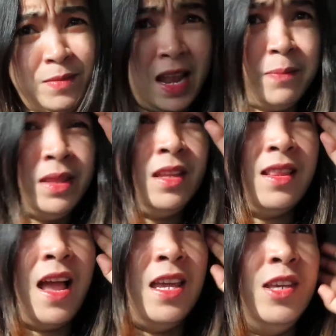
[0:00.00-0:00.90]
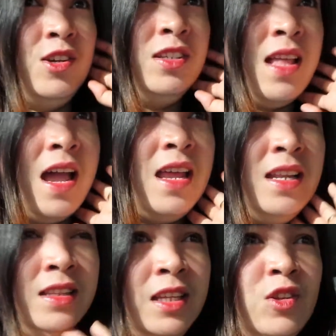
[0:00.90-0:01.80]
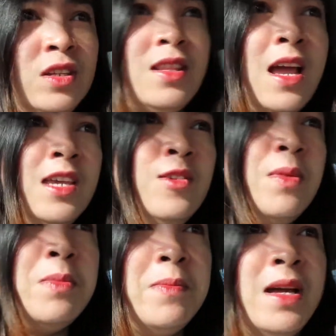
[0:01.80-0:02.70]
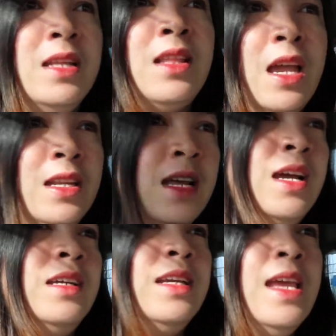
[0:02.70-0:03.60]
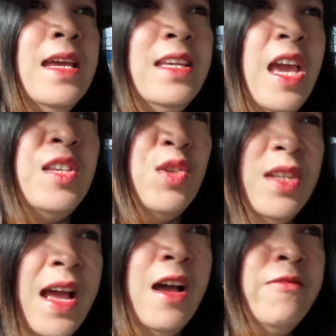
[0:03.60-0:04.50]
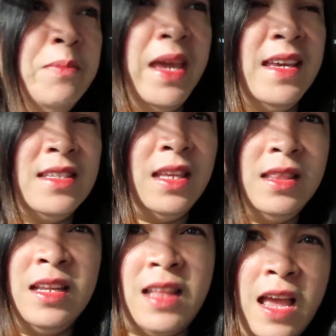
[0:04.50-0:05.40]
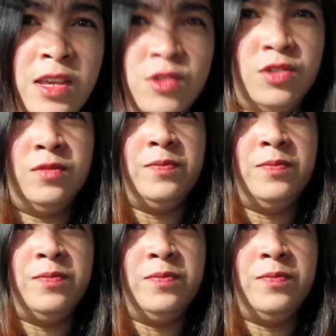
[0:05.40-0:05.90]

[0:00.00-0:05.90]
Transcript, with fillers: malapit na tayo dahil nandito na tayo. Pababa na tayo ng Quezon off. pa-exit na tayo.